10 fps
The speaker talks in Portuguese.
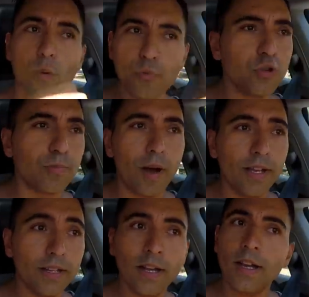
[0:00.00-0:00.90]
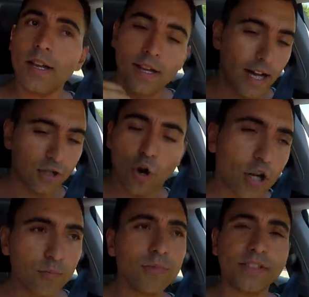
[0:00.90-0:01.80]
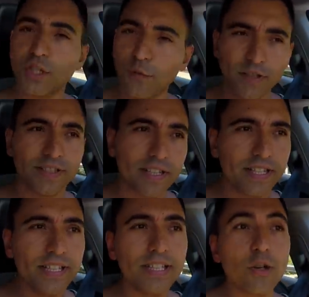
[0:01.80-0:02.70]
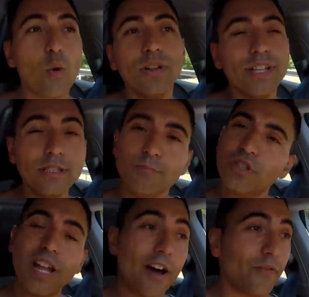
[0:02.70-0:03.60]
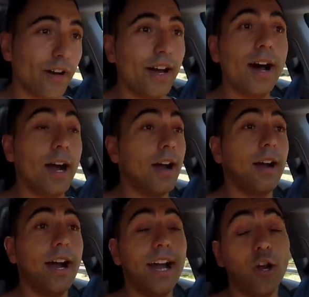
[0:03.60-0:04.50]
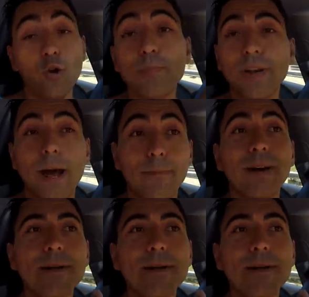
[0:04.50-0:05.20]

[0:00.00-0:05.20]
muito bem, a troca de mudanças foi certinha, quando ele me estava a, a recuperar para